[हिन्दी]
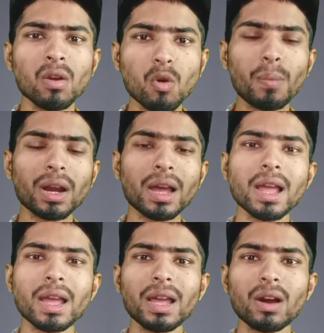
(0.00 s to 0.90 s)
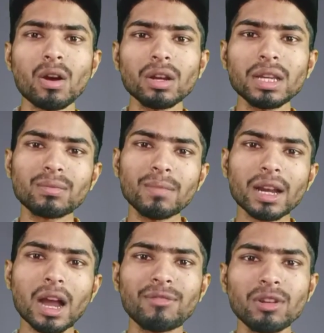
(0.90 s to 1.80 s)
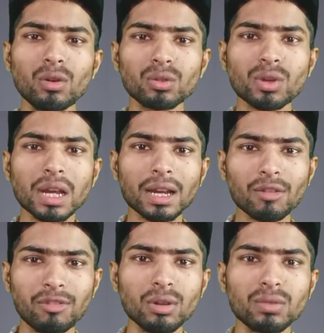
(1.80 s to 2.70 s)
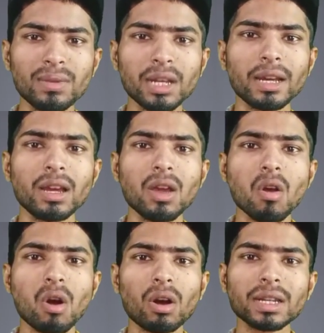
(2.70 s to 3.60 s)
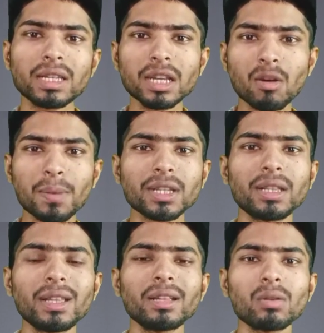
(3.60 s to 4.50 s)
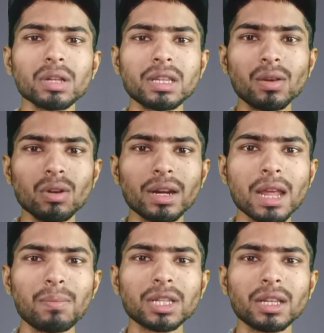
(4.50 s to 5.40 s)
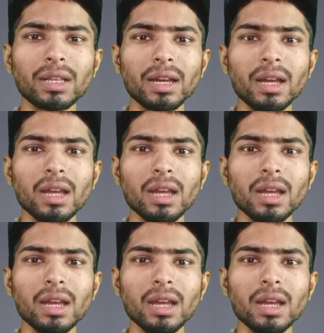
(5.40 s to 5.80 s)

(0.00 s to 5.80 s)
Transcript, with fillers: ऊपर आया है और इसमें काफ़ी लोग जो है कन्फ्यूज भी है और किसी को पसंद है तो किसी को नहीं पसंद है